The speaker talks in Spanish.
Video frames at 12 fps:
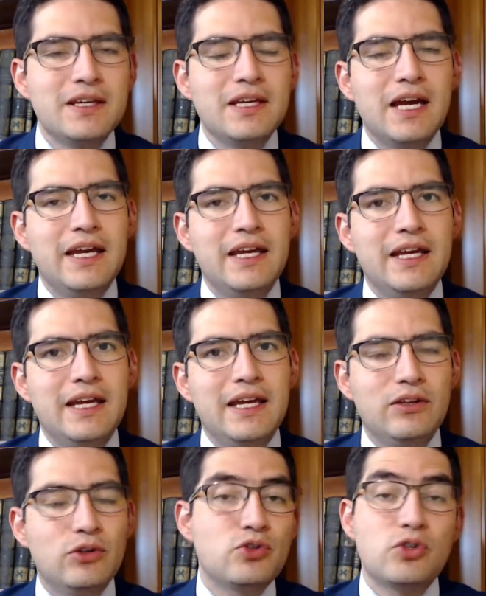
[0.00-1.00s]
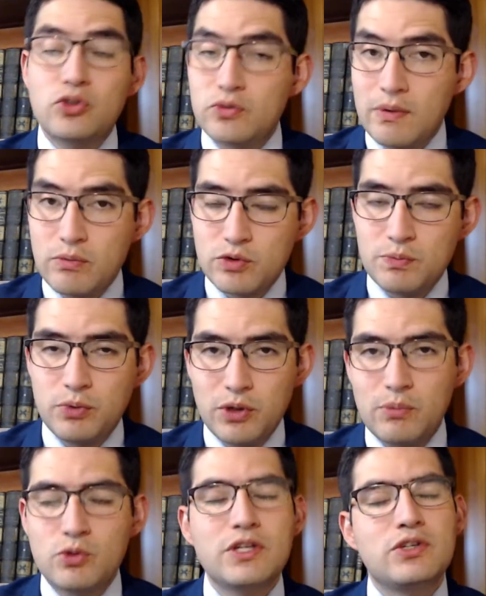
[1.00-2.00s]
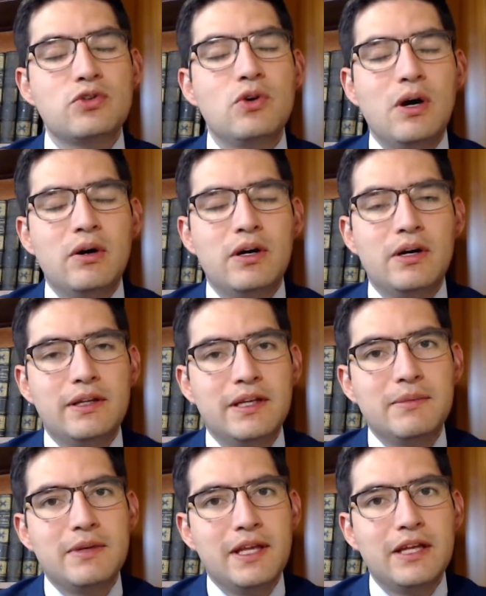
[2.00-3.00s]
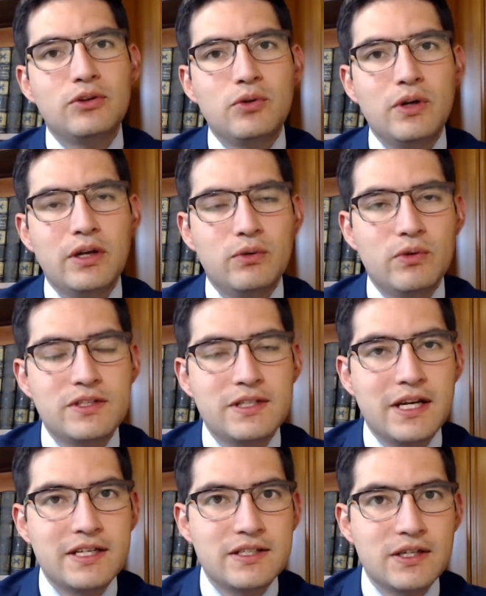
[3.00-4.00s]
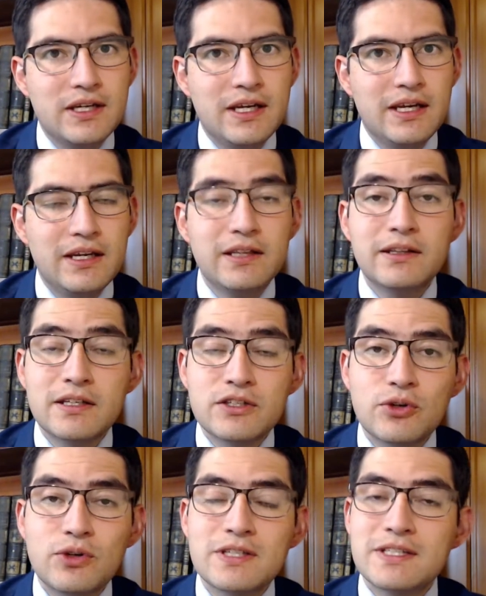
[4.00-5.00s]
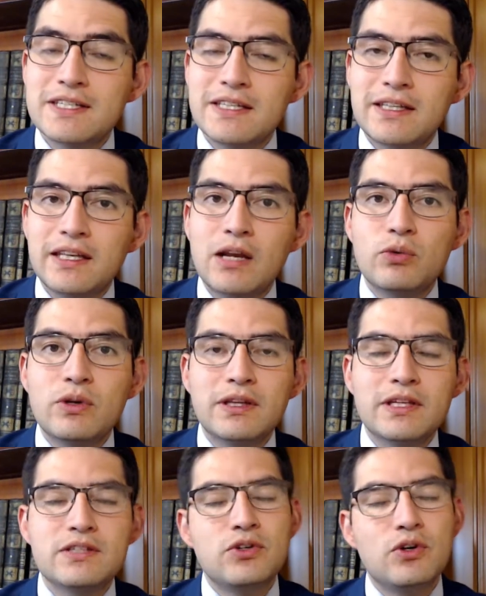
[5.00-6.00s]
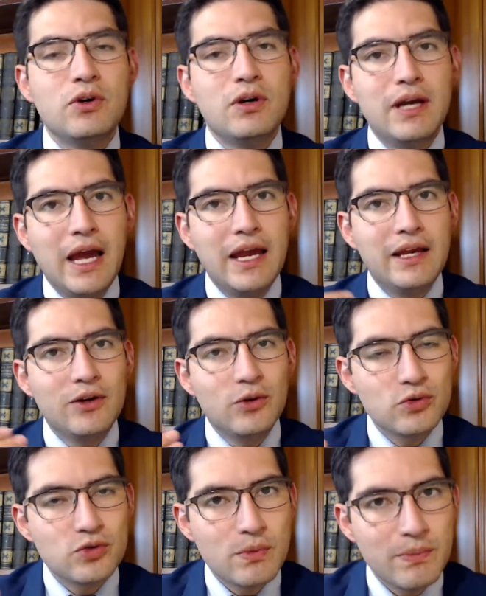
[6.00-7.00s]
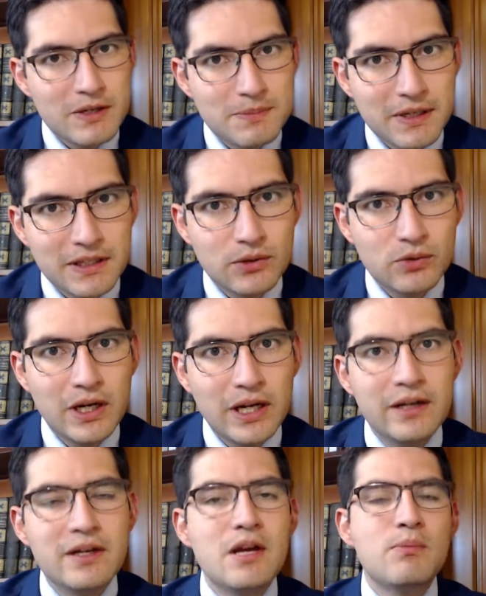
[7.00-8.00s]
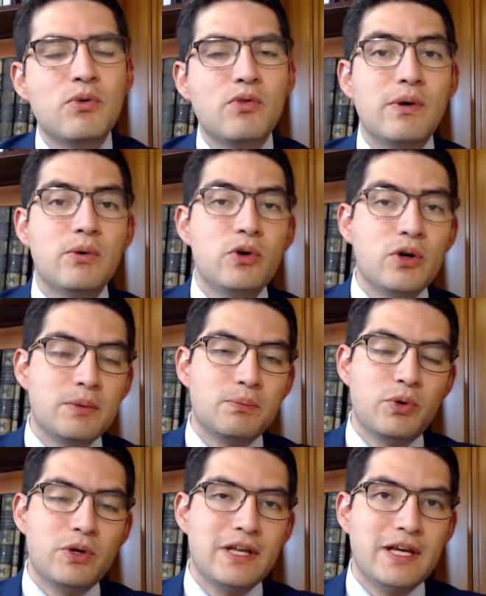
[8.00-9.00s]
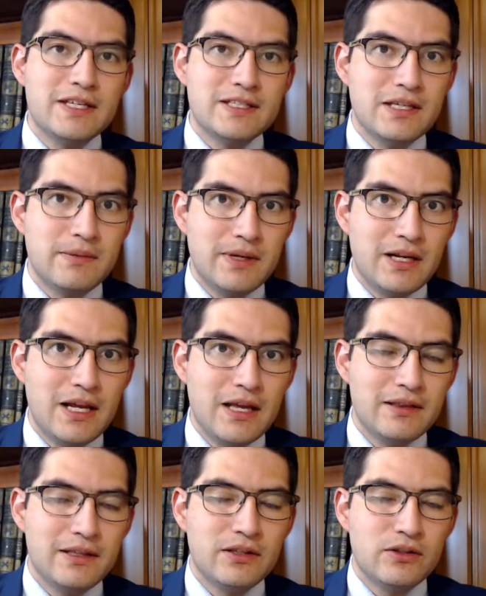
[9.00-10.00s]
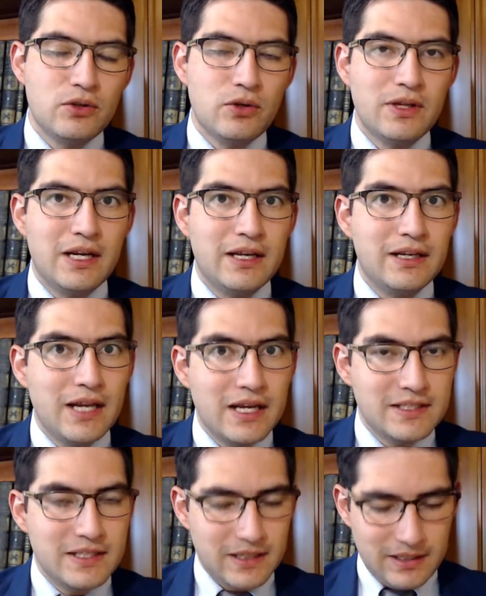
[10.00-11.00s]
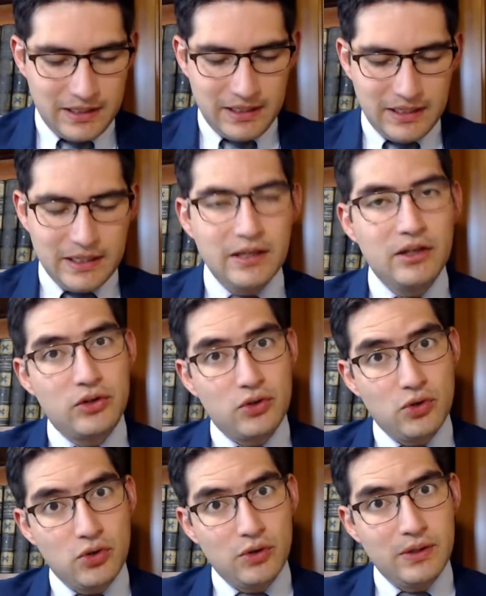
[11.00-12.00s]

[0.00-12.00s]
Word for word: Eh, nosotros vamos, ponemos eso de inmediato en nuestras eh, intenciones y si tiene alguna intención incluso más particular, por favor puede escribirla dentro del enlace eh, rojo,